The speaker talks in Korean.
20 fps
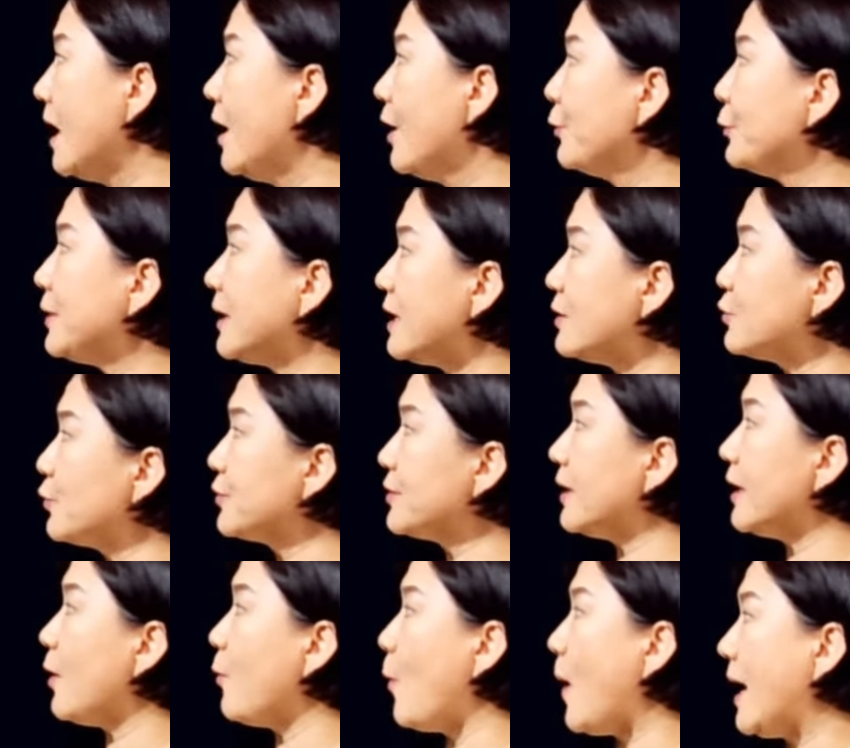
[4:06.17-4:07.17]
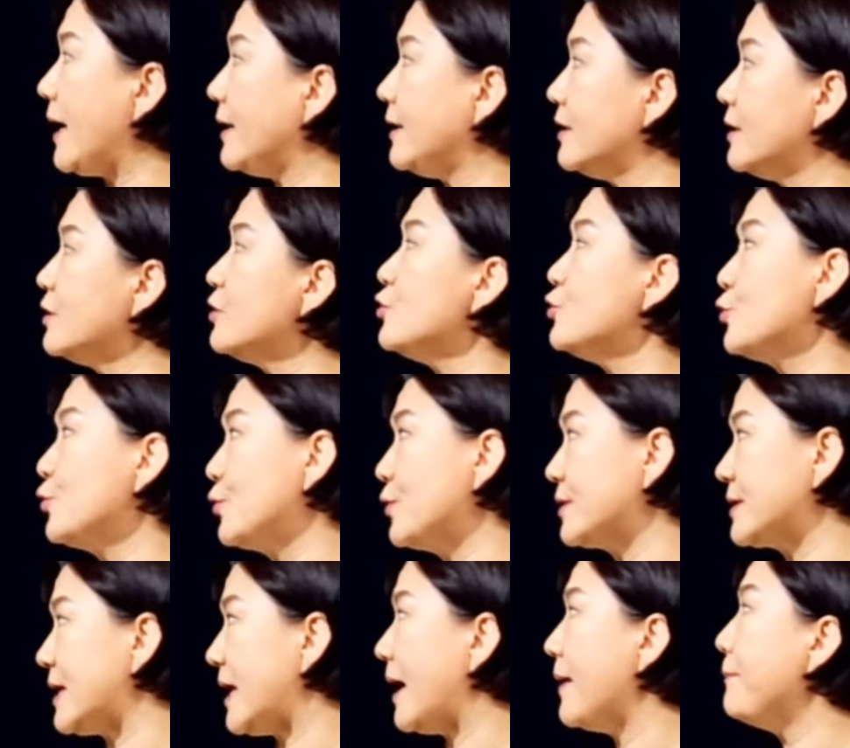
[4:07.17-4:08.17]
우리가 조선에 와 있는 중국
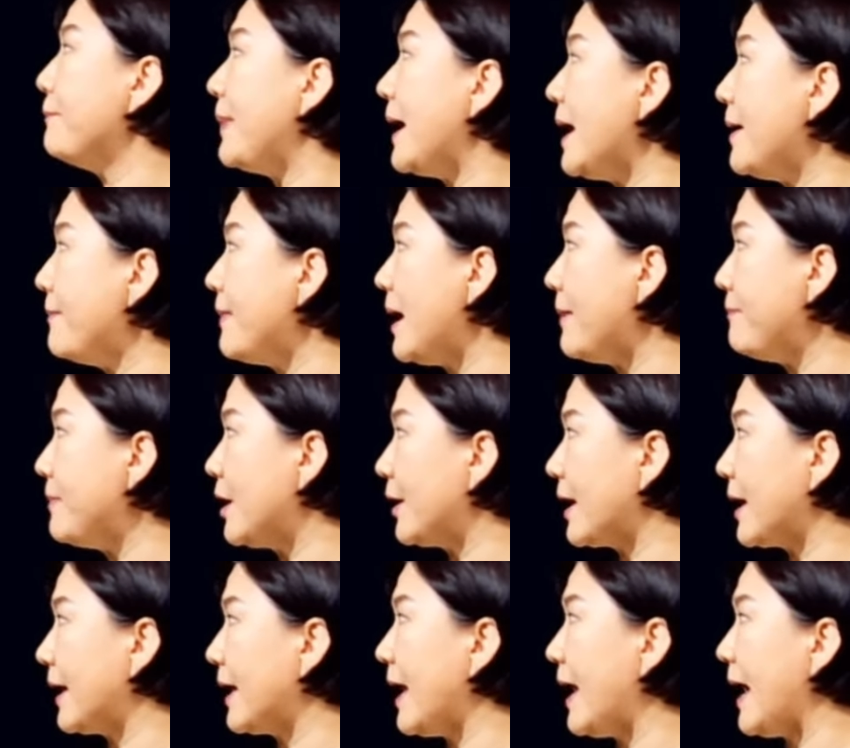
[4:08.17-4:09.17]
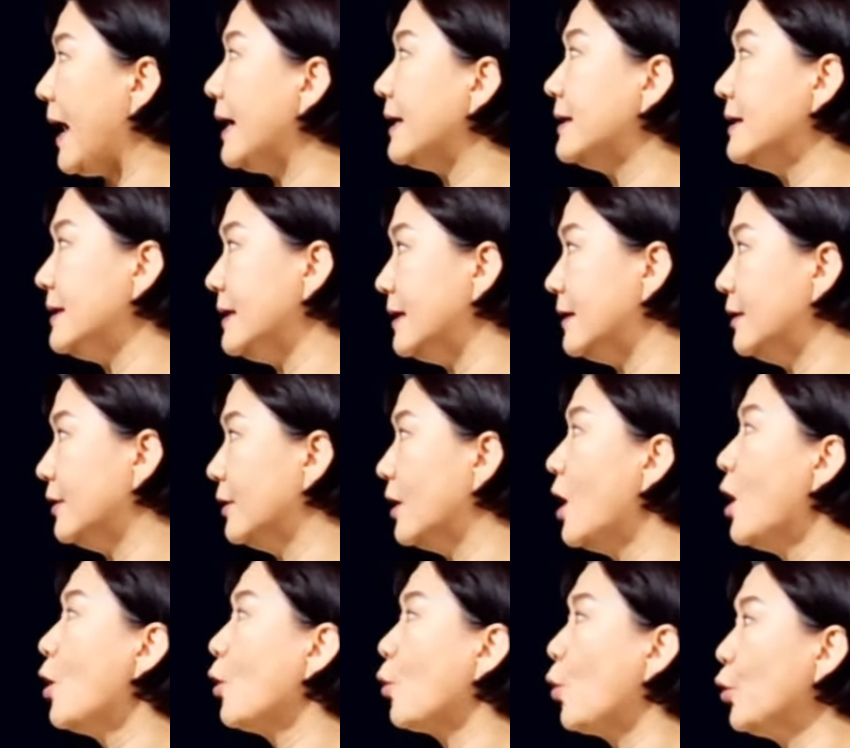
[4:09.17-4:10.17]
사람 팔만 명에게 하는 일은
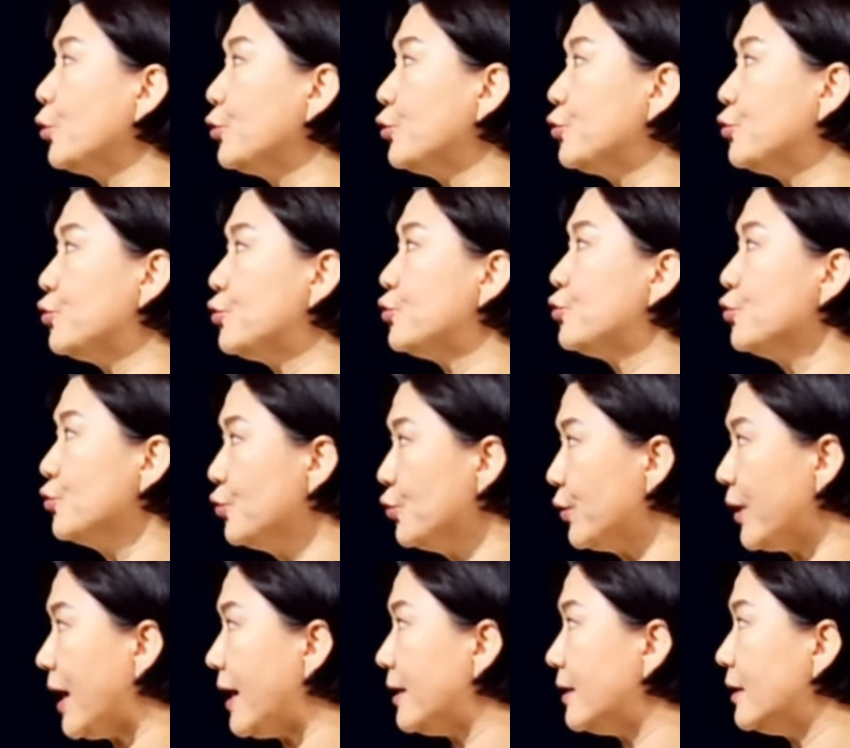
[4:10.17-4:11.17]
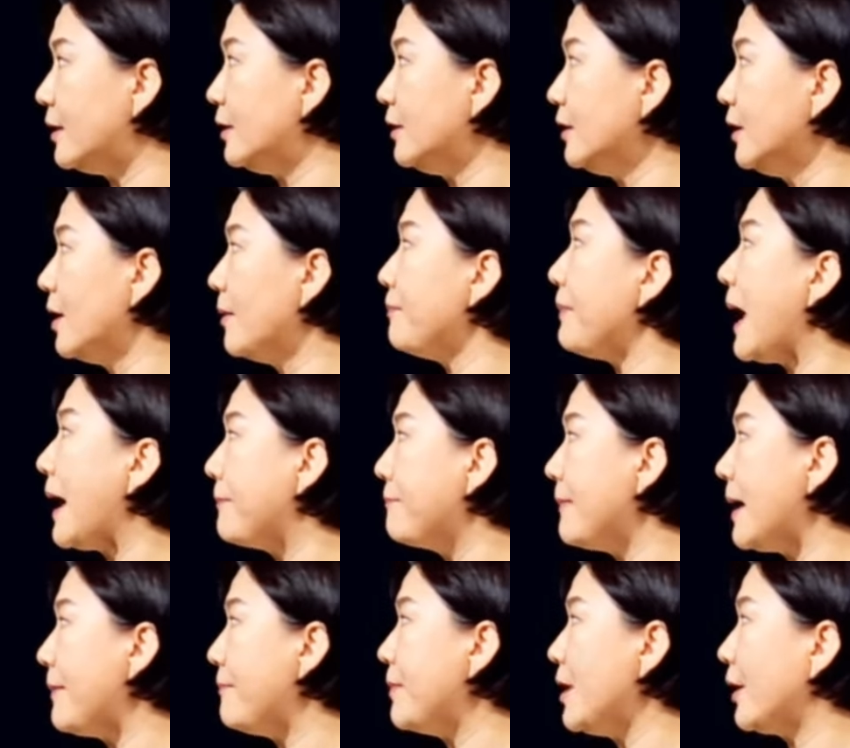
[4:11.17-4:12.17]
곧 중국에 있는
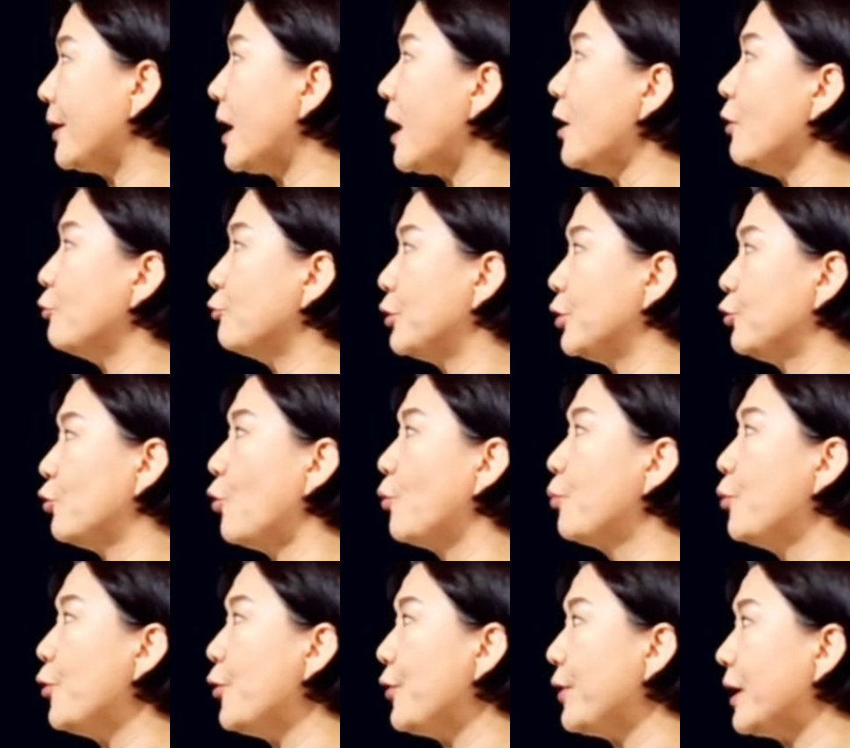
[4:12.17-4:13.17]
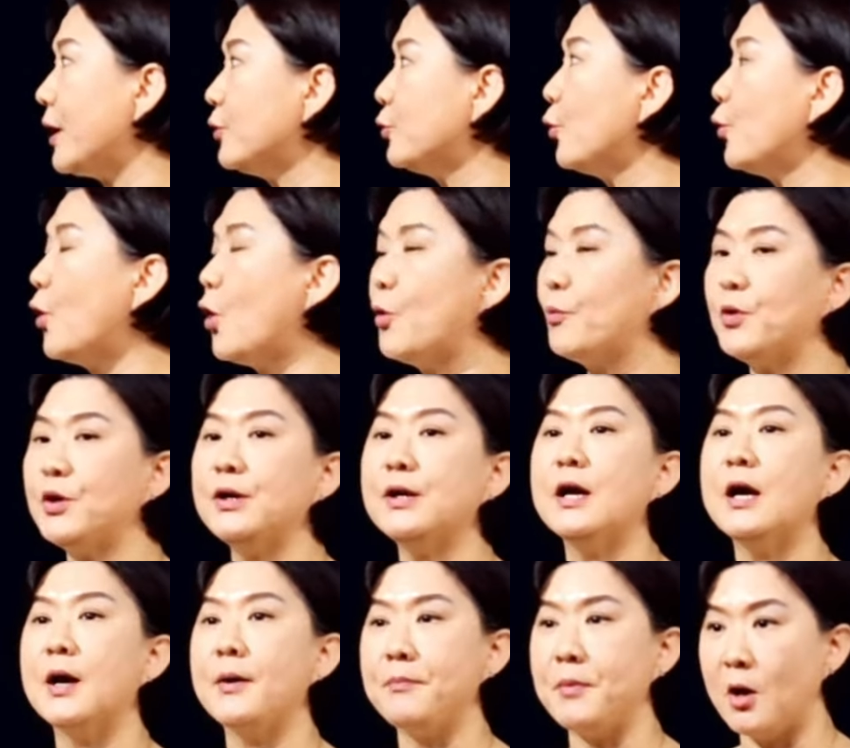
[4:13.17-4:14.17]
백만 명의 우리 동포에게 돌아옴을
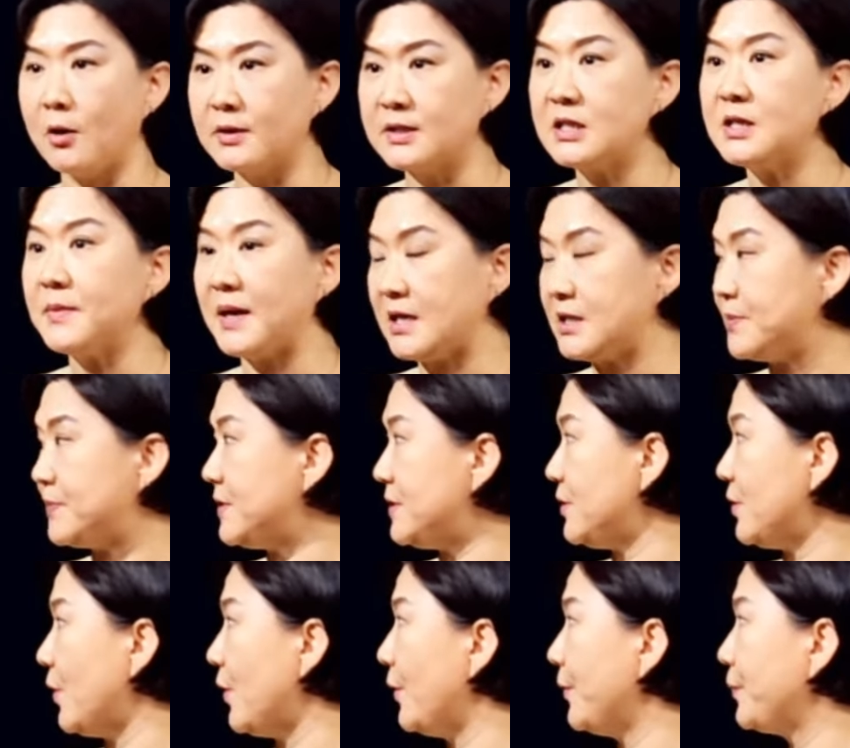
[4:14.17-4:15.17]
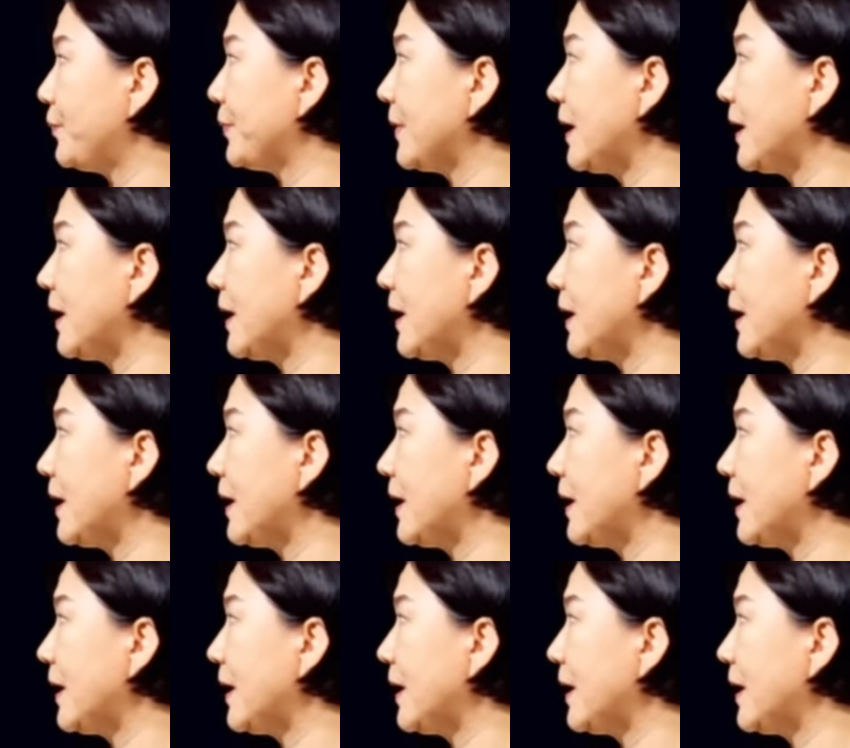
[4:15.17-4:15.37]
명심하십시오.